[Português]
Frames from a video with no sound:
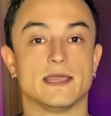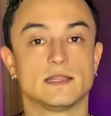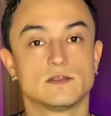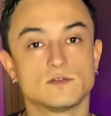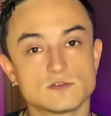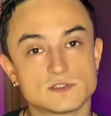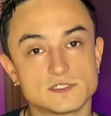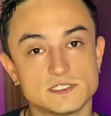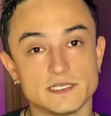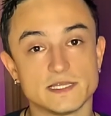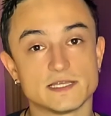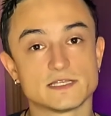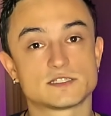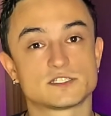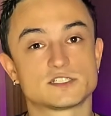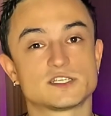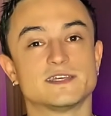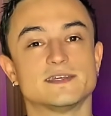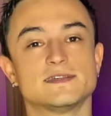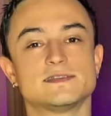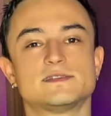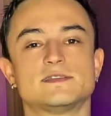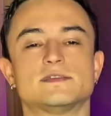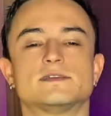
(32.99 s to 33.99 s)
reduzir as
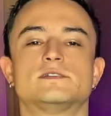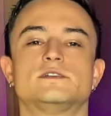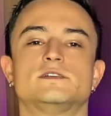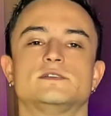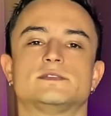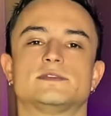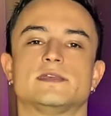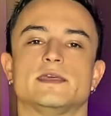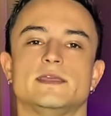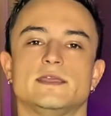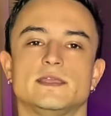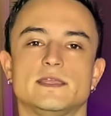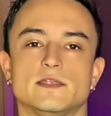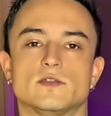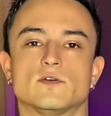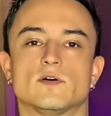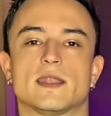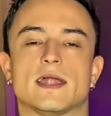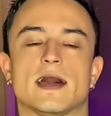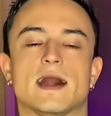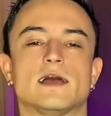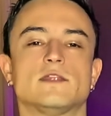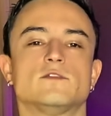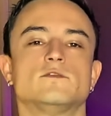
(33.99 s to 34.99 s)
chances de ser
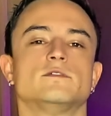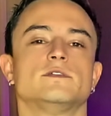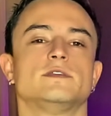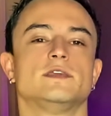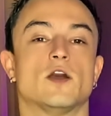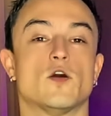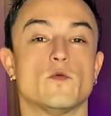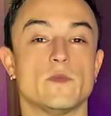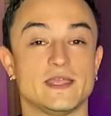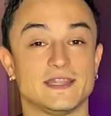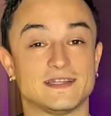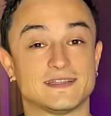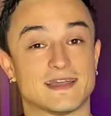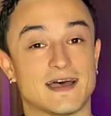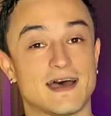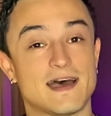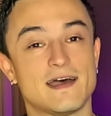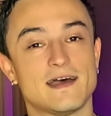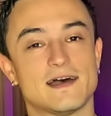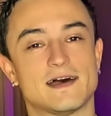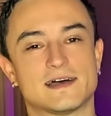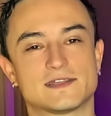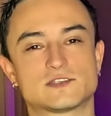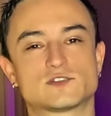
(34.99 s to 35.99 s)
ignorado e
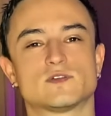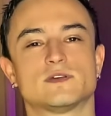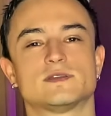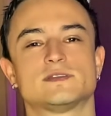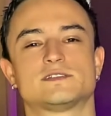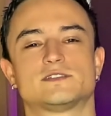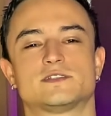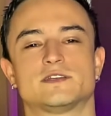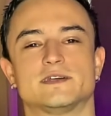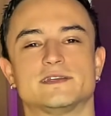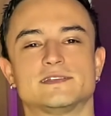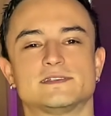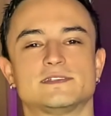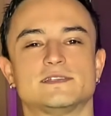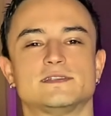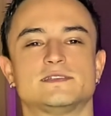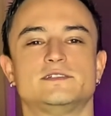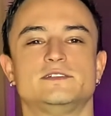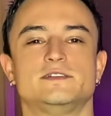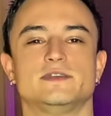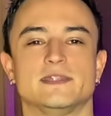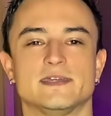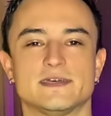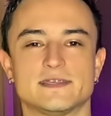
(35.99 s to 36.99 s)
aumentar as suas chances
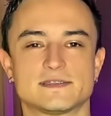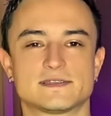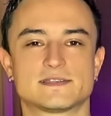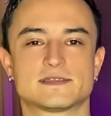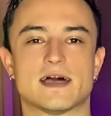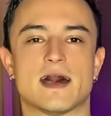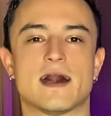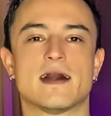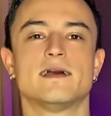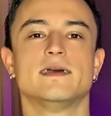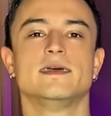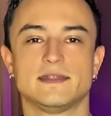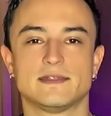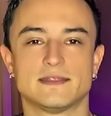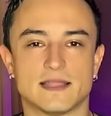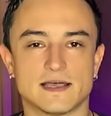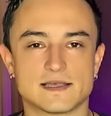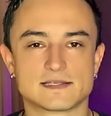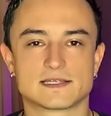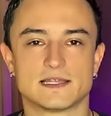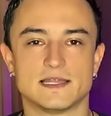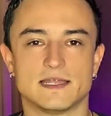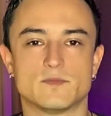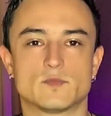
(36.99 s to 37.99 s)
de lançar
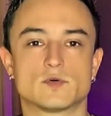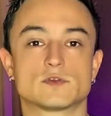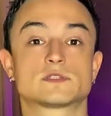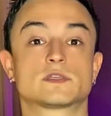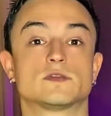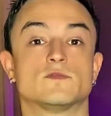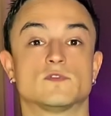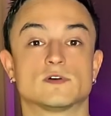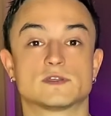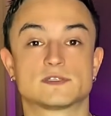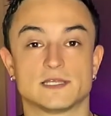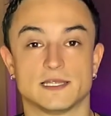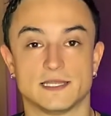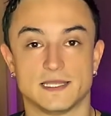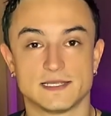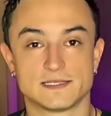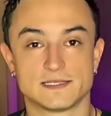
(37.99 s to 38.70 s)
nas labels que você